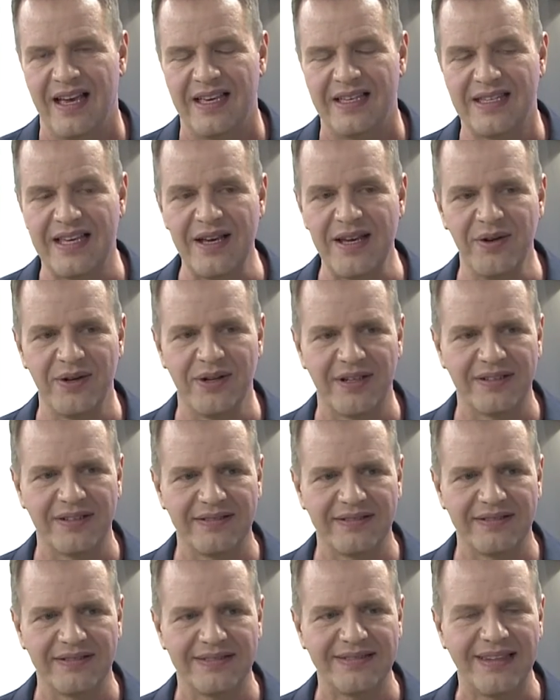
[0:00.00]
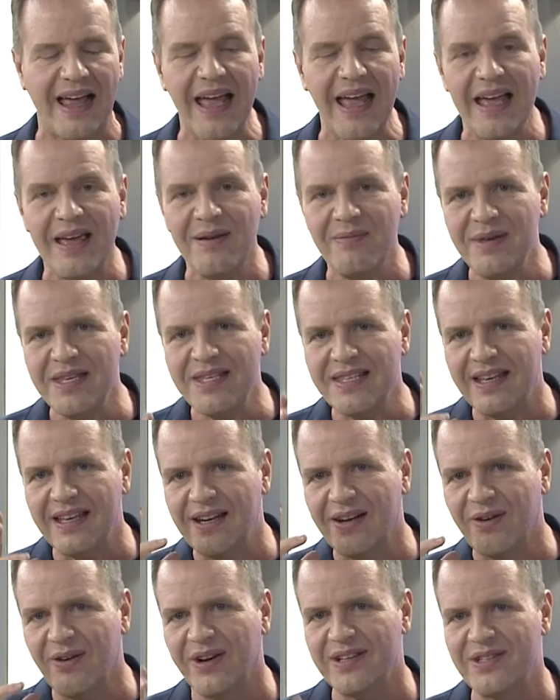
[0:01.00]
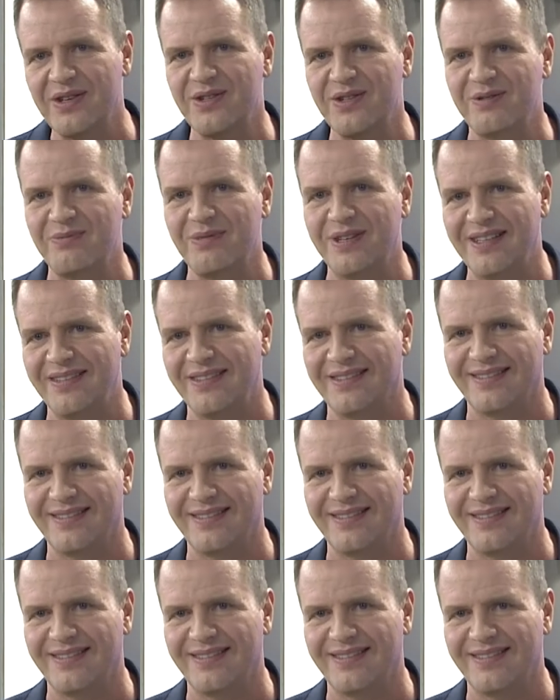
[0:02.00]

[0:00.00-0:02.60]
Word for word: Senhor, tem misericórdia de mim.